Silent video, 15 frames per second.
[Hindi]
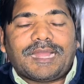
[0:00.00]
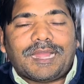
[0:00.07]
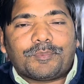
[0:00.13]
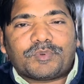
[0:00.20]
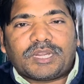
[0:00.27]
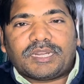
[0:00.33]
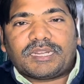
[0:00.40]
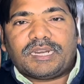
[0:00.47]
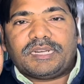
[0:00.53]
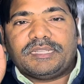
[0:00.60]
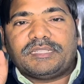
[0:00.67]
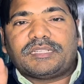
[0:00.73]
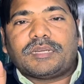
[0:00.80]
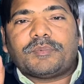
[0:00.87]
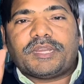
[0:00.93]
आपका
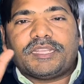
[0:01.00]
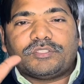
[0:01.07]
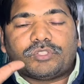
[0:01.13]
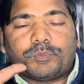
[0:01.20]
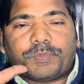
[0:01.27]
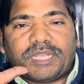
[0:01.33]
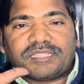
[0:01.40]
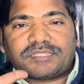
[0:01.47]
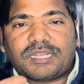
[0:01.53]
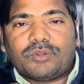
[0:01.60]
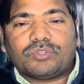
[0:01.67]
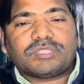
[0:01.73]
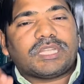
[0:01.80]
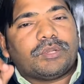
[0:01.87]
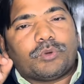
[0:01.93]
गाढ़ी कमाई जो पैसा
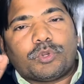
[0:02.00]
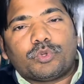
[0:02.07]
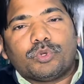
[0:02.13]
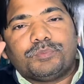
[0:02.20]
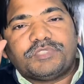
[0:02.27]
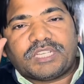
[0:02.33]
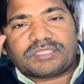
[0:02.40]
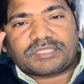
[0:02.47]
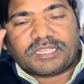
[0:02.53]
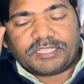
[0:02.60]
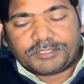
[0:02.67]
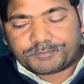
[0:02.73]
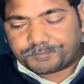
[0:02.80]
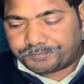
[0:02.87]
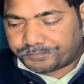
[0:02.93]
होता है वो डूब जाता है